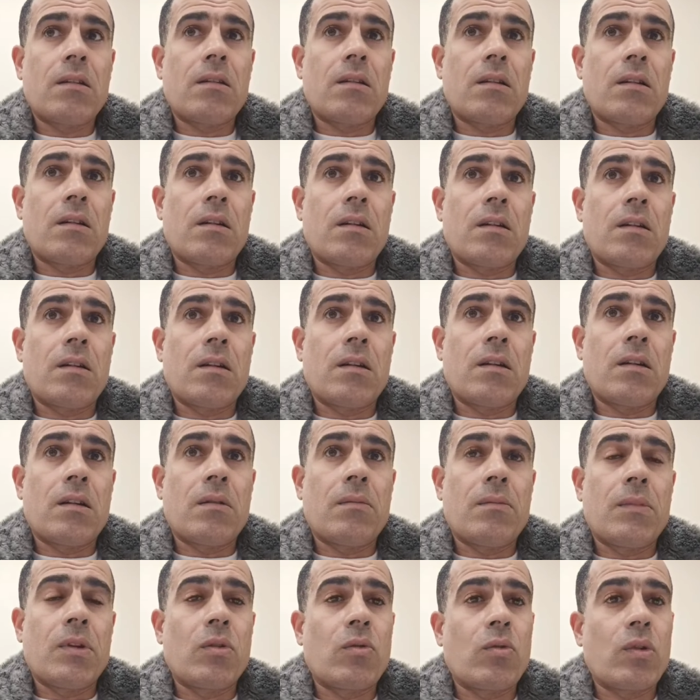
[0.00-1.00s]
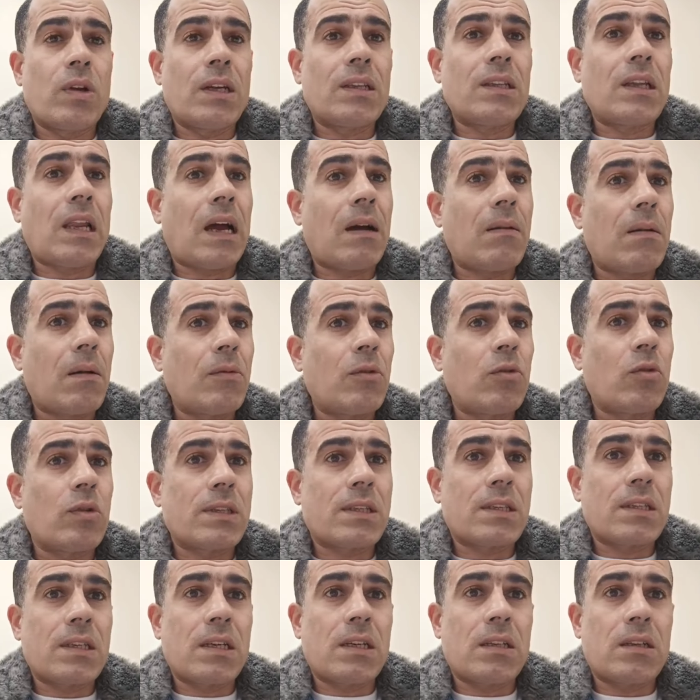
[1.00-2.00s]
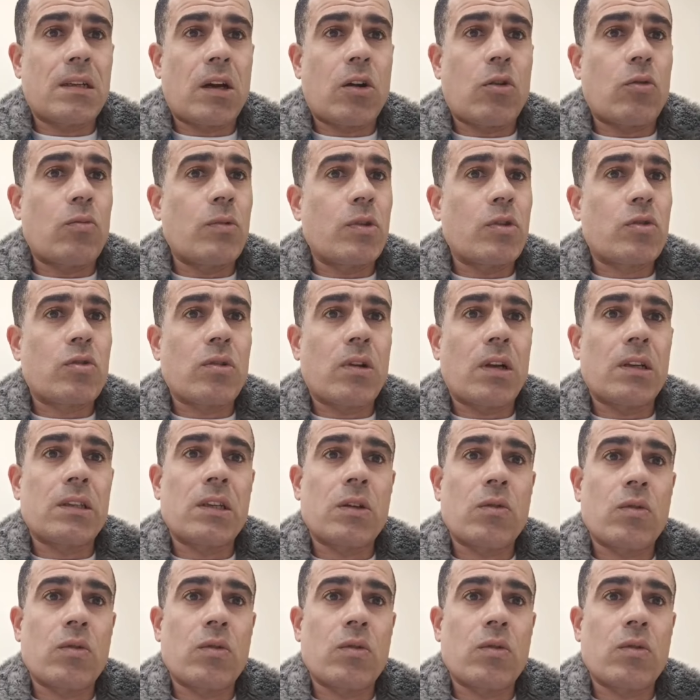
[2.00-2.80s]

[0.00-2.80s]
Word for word: آه، من ولاد الحمام الوزان او من سلاله